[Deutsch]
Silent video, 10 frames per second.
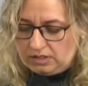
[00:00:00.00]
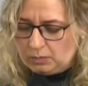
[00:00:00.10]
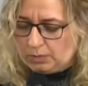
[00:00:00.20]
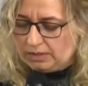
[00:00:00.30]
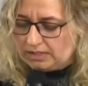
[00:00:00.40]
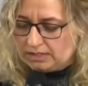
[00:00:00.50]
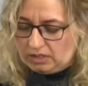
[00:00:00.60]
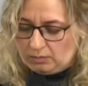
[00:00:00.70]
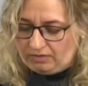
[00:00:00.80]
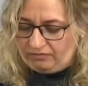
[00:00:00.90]
Ich bin es
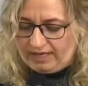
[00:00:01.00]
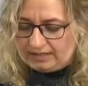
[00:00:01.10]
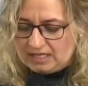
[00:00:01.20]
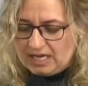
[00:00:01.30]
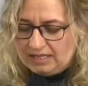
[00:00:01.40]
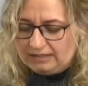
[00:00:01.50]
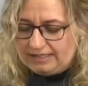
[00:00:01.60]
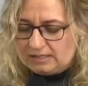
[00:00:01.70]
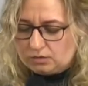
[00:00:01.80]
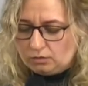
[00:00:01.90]
nicht mehr wert,
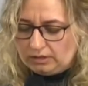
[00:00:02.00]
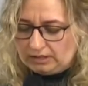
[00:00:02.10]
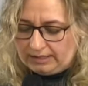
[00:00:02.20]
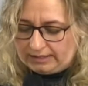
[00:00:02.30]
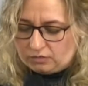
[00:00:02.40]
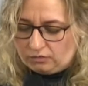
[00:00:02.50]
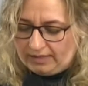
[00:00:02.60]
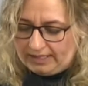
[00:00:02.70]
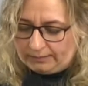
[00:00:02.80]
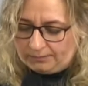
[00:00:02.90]
dein Sohn genannt zu
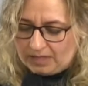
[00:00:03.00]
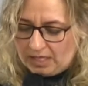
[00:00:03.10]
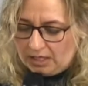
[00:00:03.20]
werden.